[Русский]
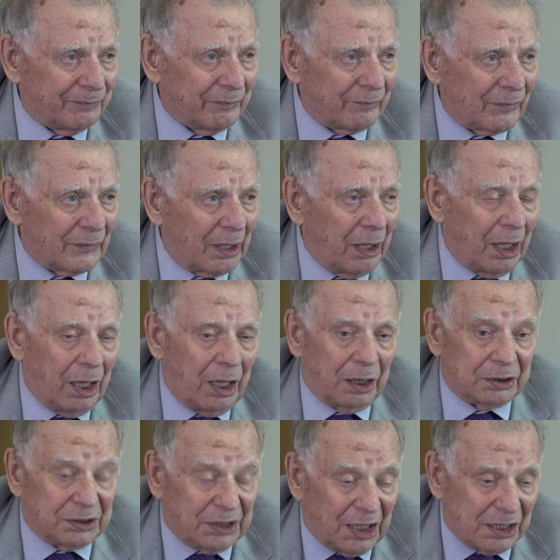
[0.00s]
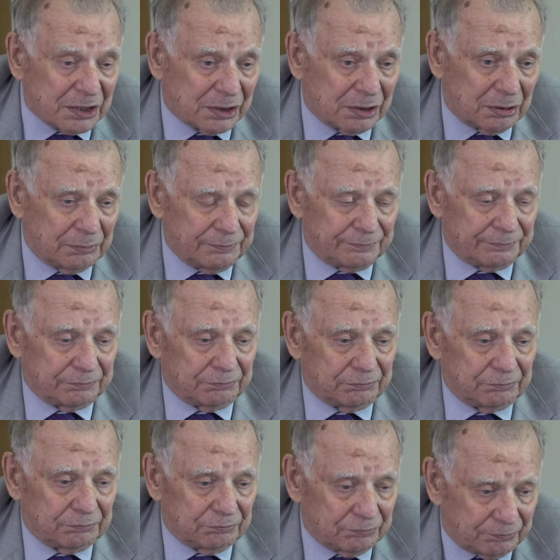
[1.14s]
– Дальше,
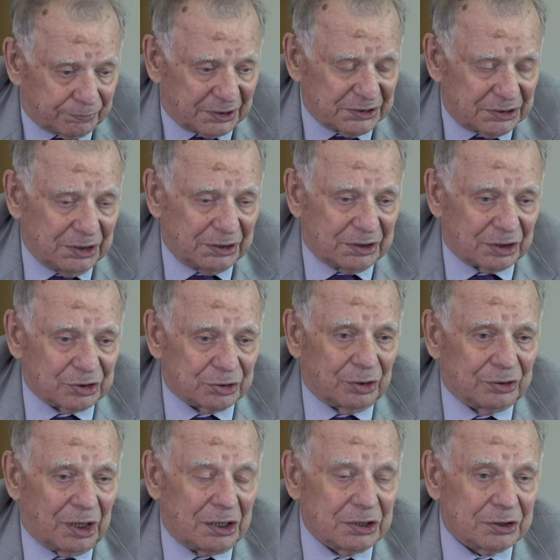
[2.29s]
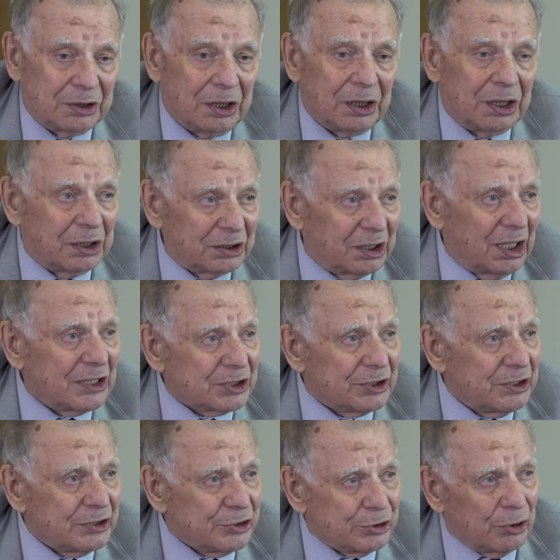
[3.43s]
простите, а что дальше? Дальше
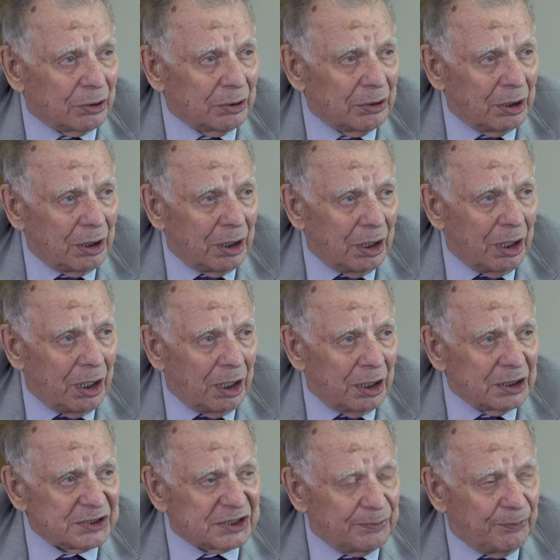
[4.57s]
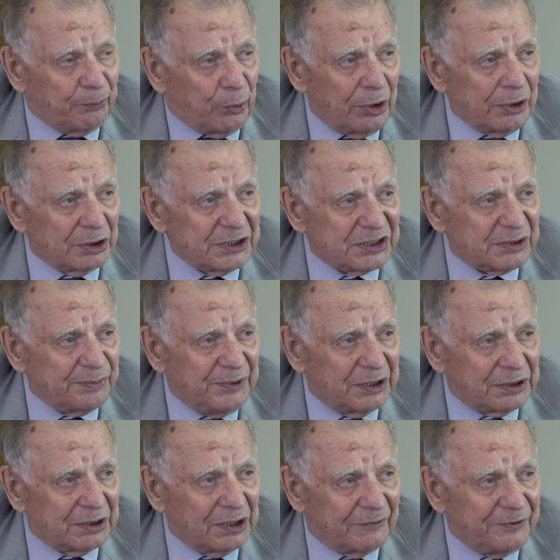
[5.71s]
еще Бойл и
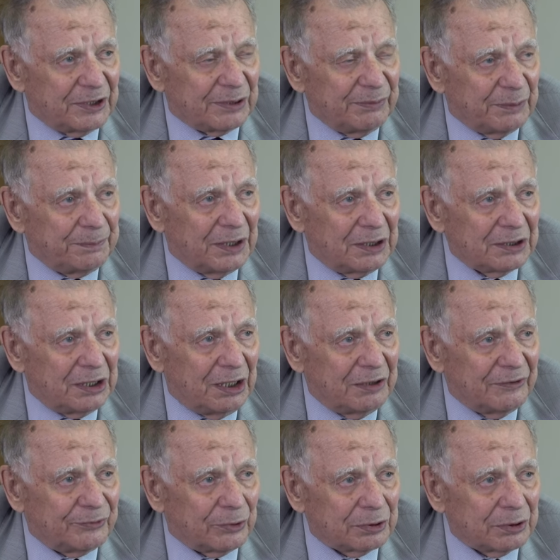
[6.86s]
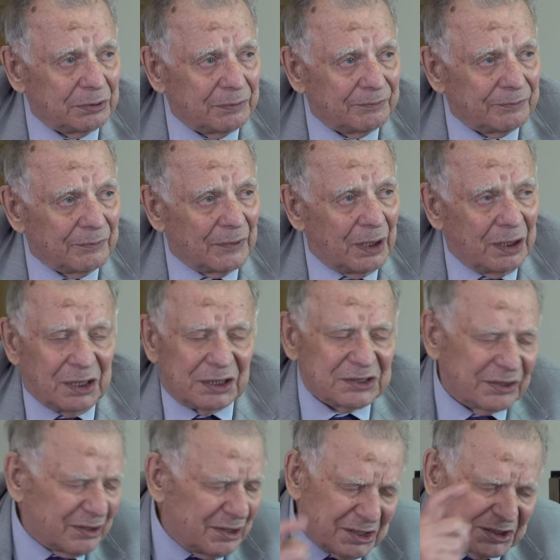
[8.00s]
Смит на фирме Bell телефон
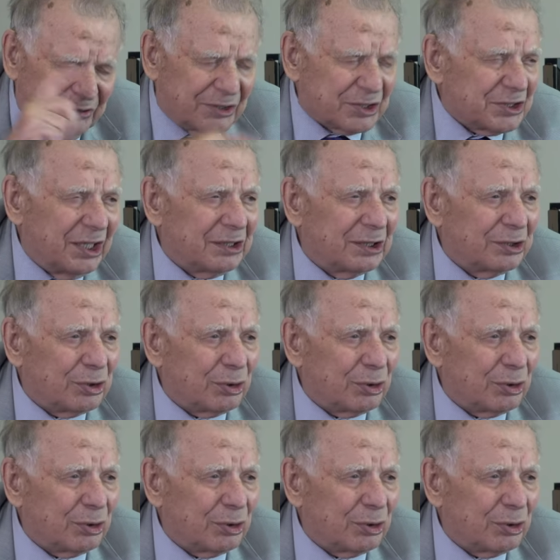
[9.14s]
для совершенно